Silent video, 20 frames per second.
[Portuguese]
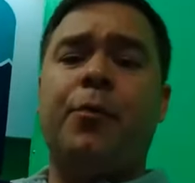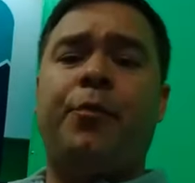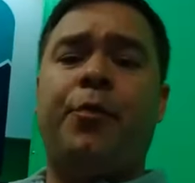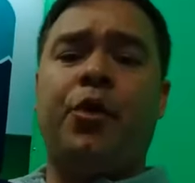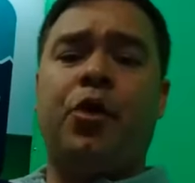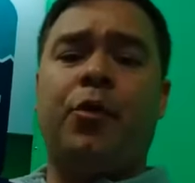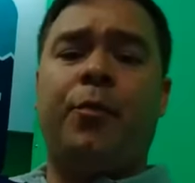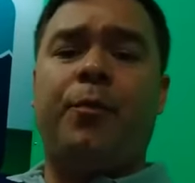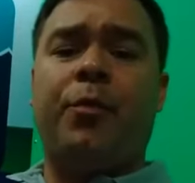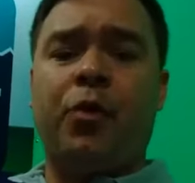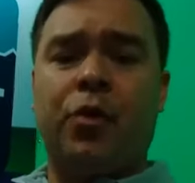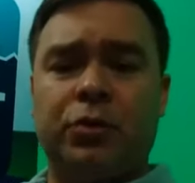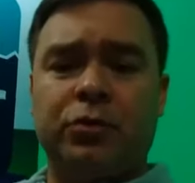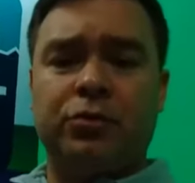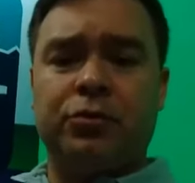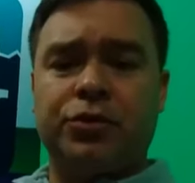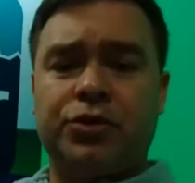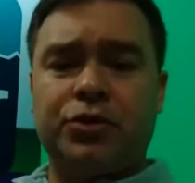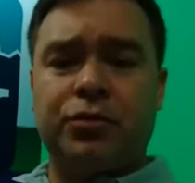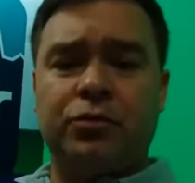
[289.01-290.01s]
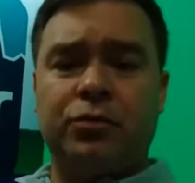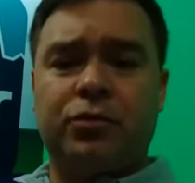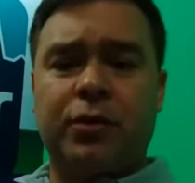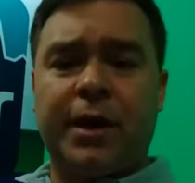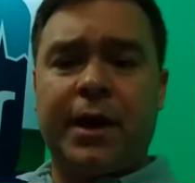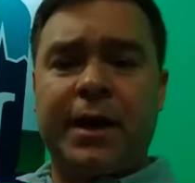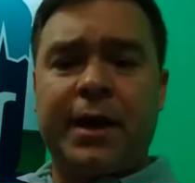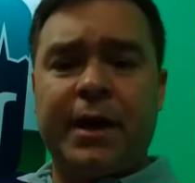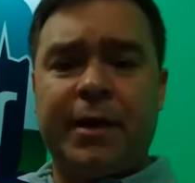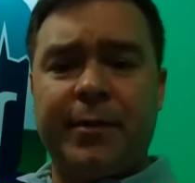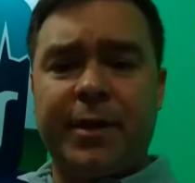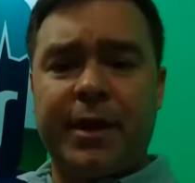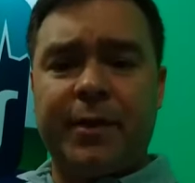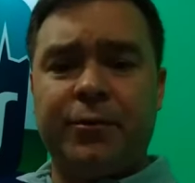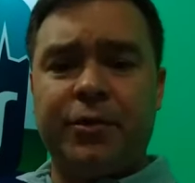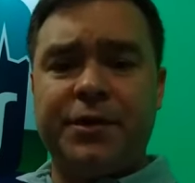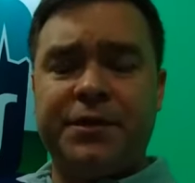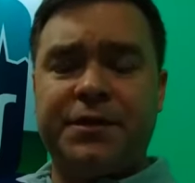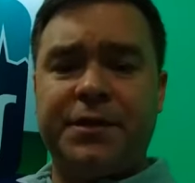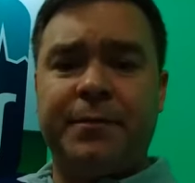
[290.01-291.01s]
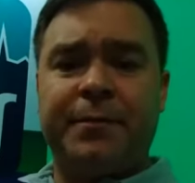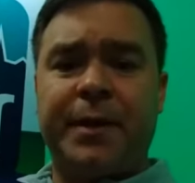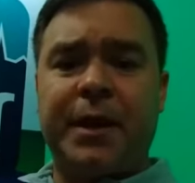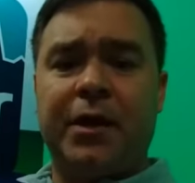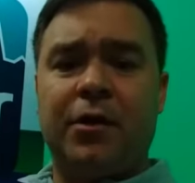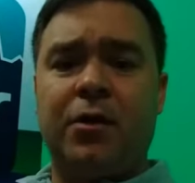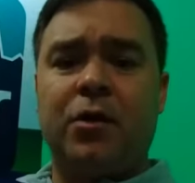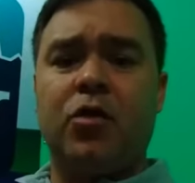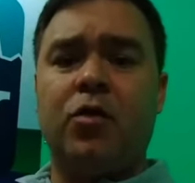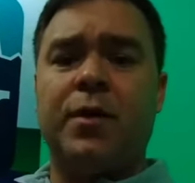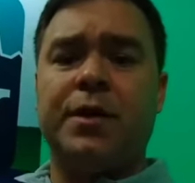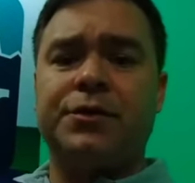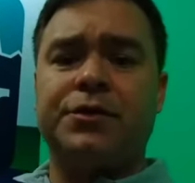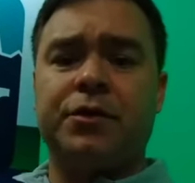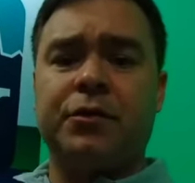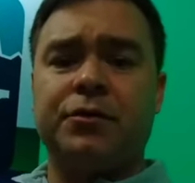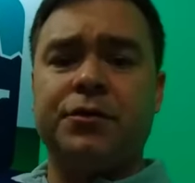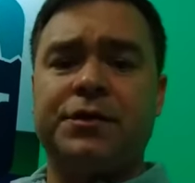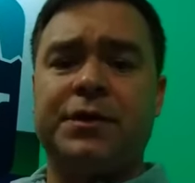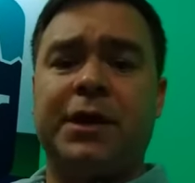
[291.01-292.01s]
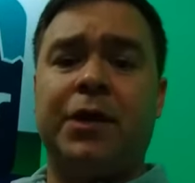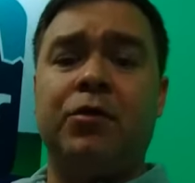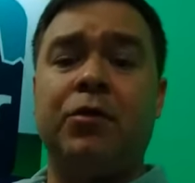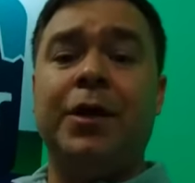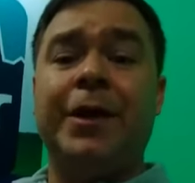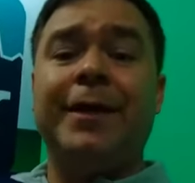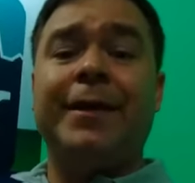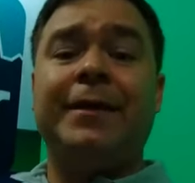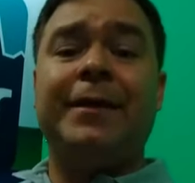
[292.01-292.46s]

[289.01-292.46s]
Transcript: propondo junto à Câmara Municipal alguma solução,